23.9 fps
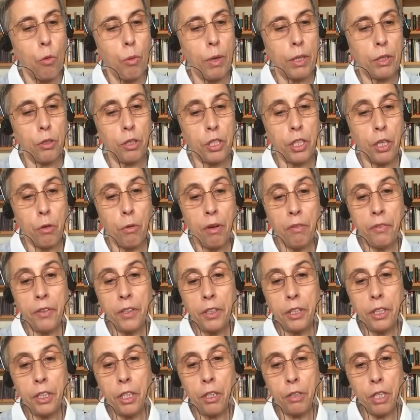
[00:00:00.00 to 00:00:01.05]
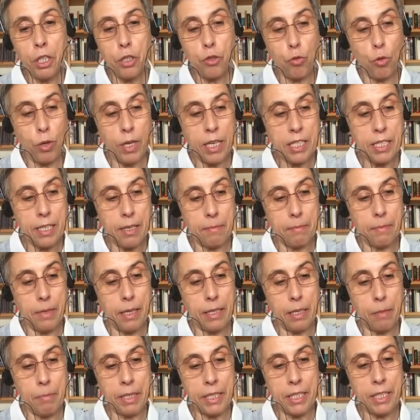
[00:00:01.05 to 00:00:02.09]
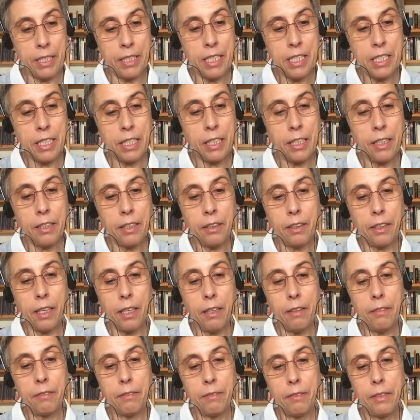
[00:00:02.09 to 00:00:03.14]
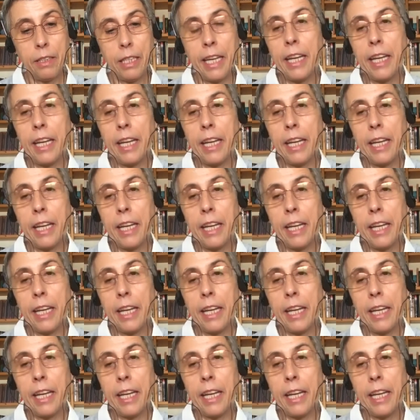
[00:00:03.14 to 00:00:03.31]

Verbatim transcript: Cuando llegó anfitrión a su casa a la mañana siguiente,